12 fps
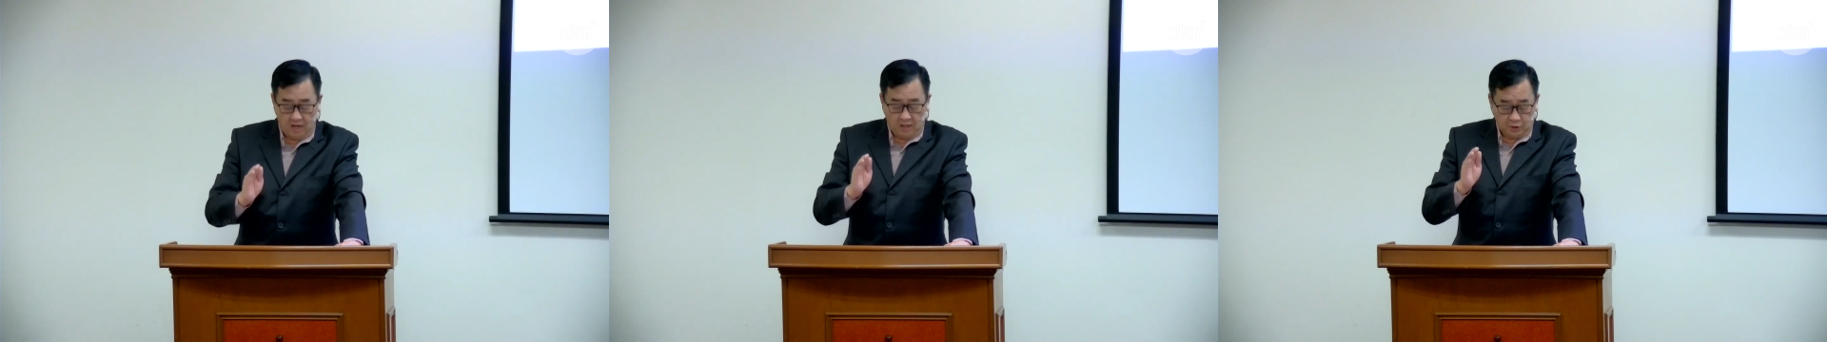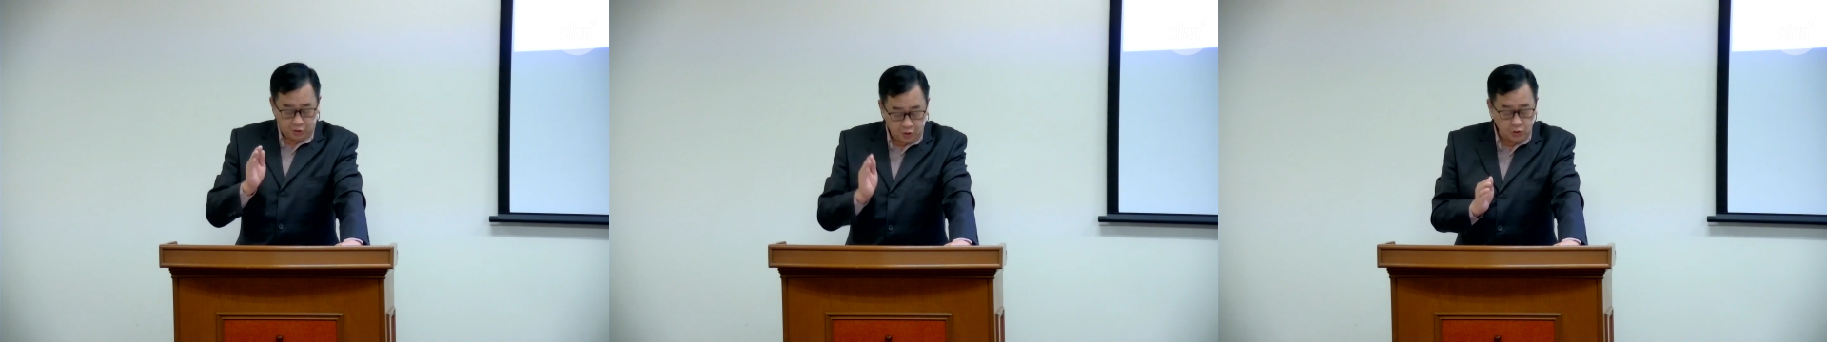
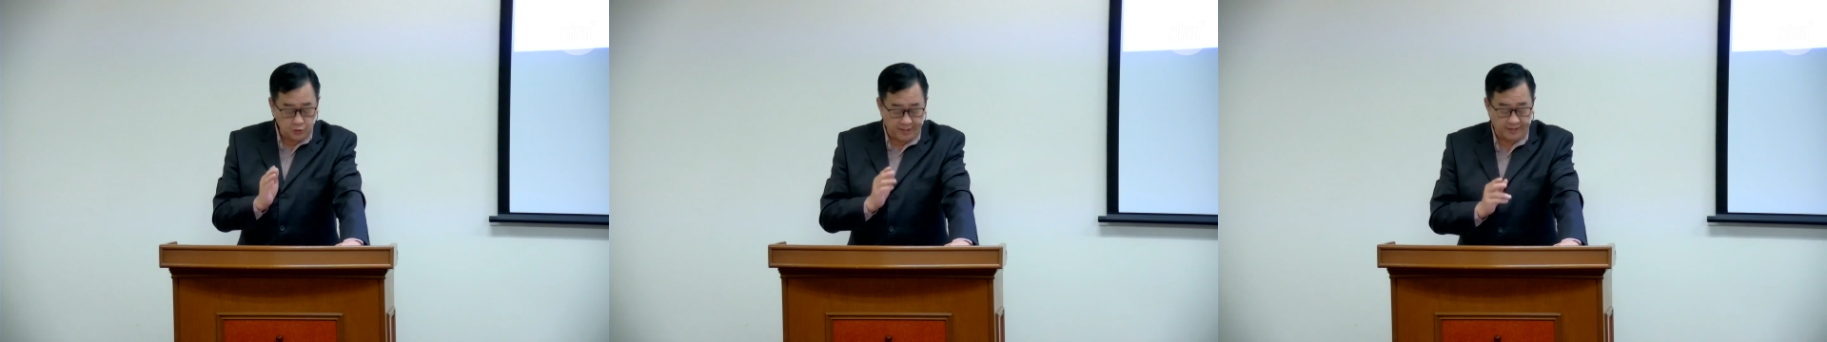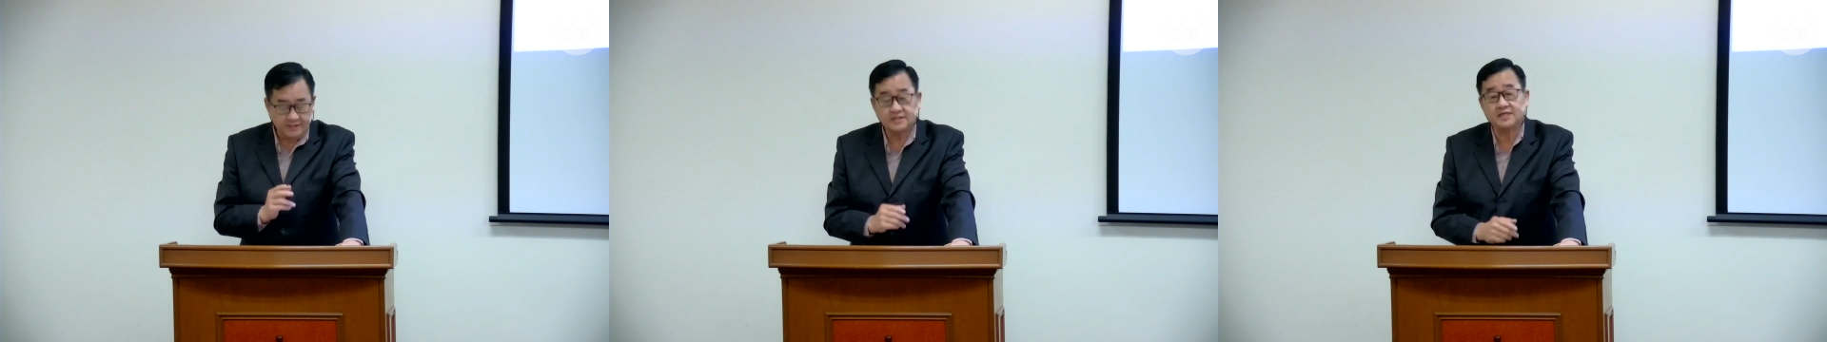就
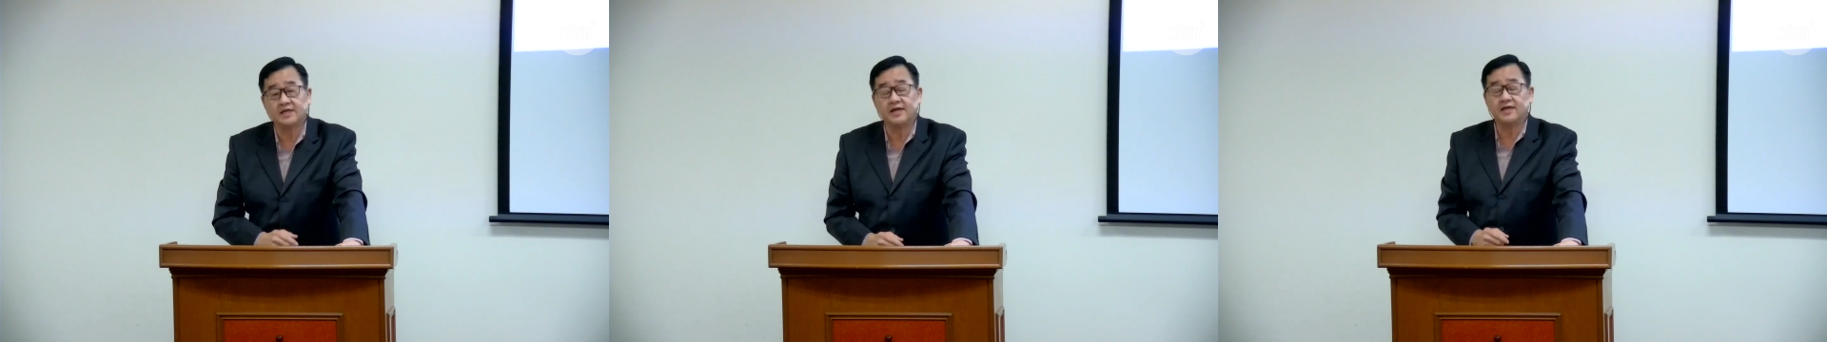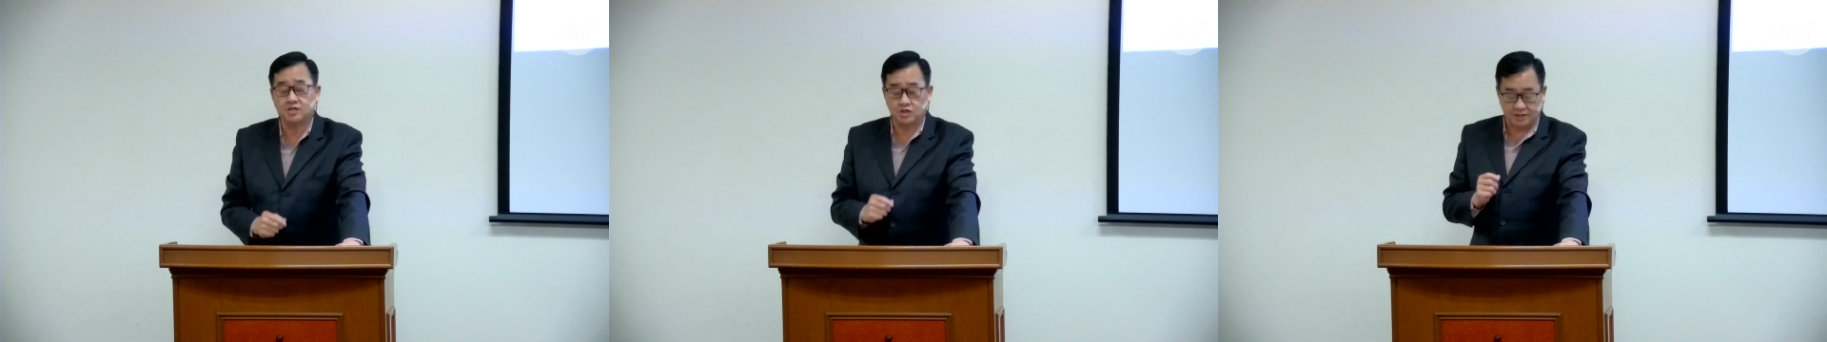能经
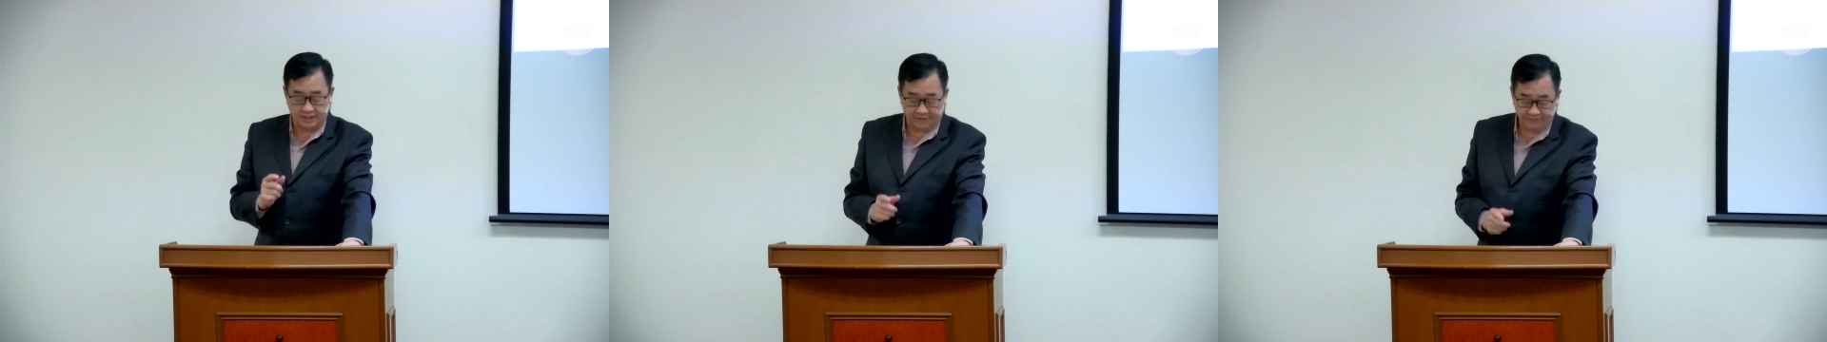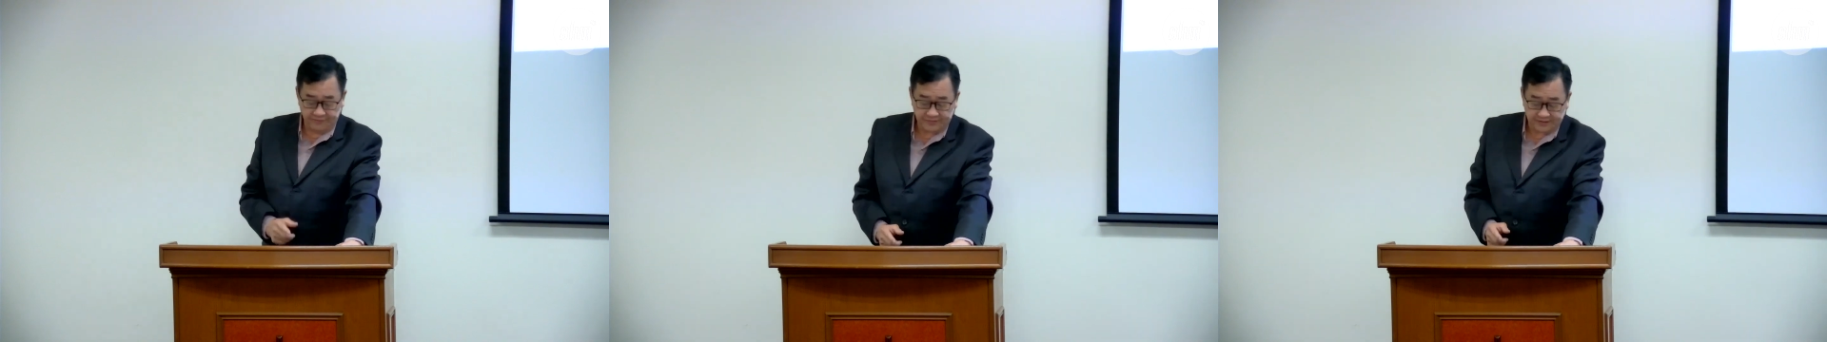历
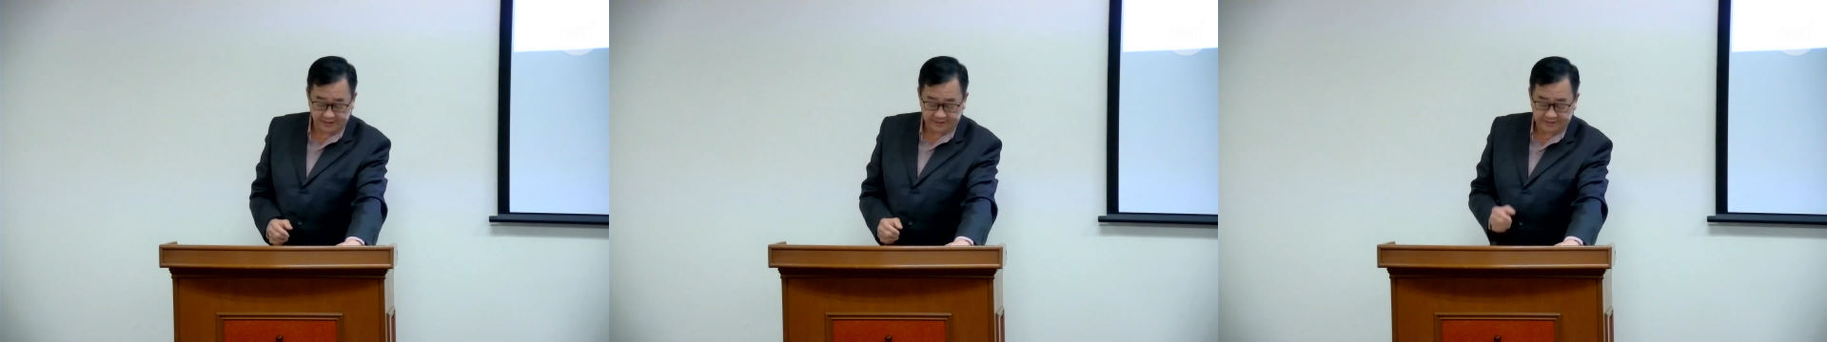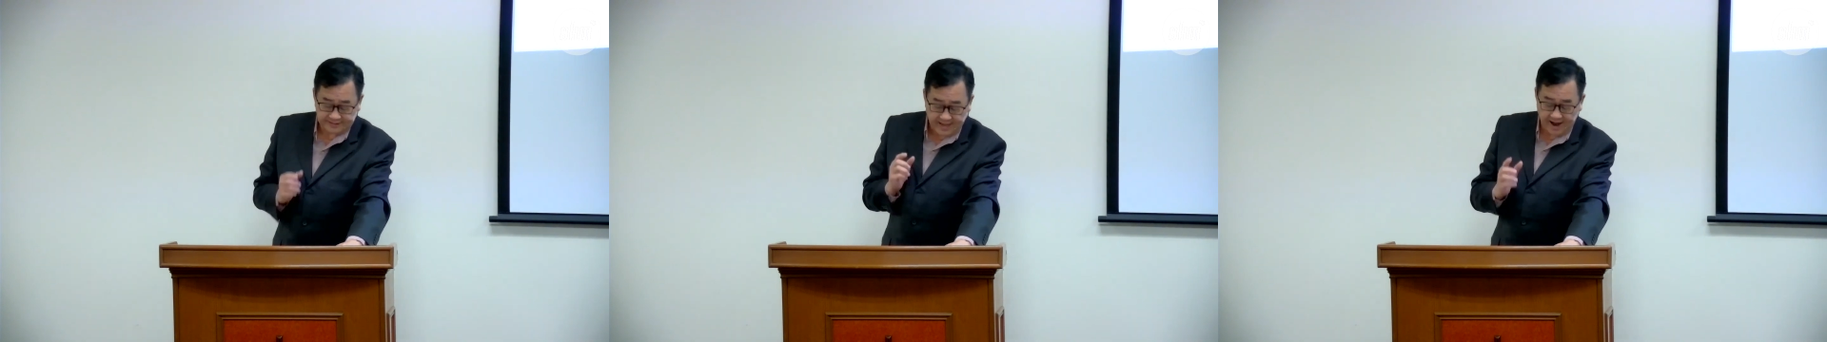神的
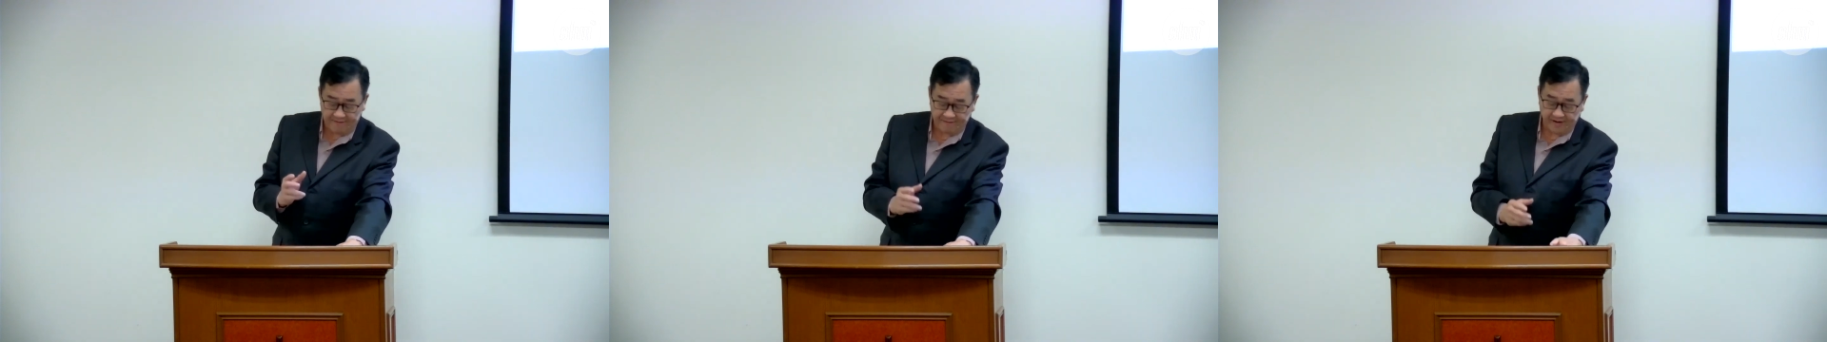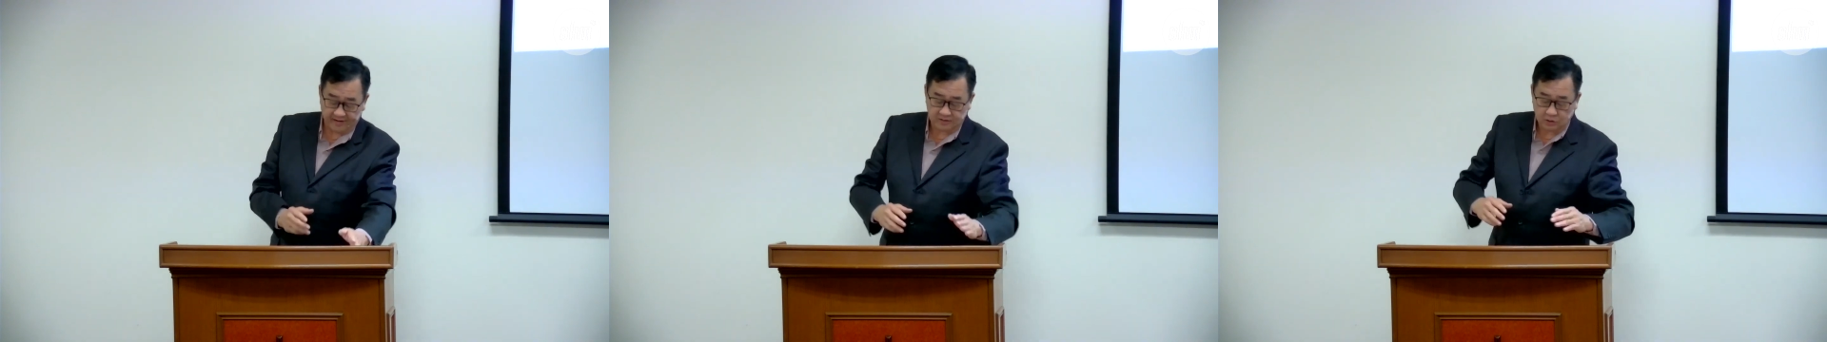大
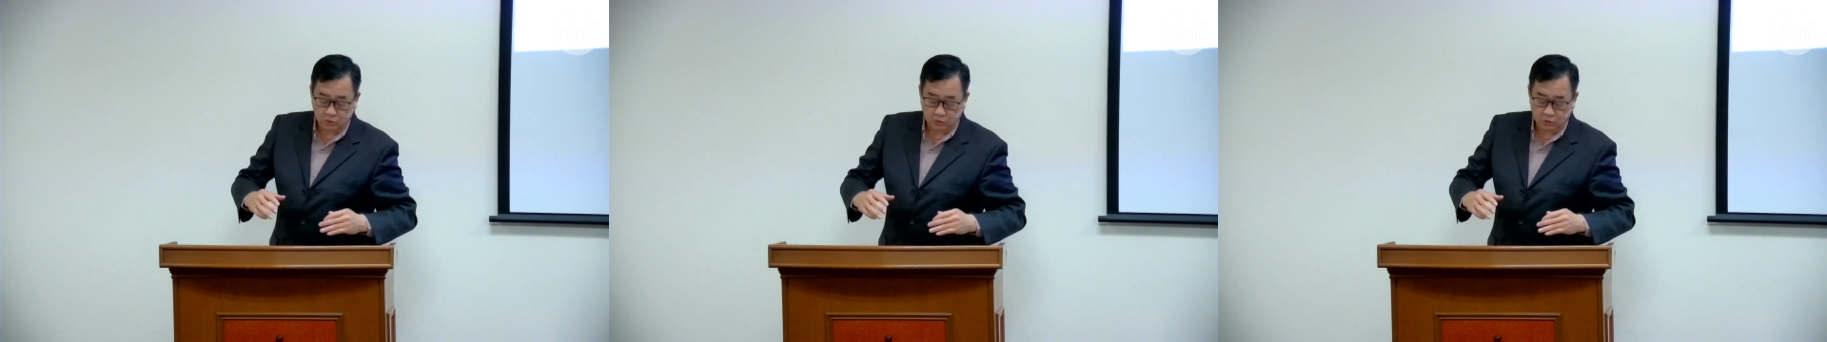能，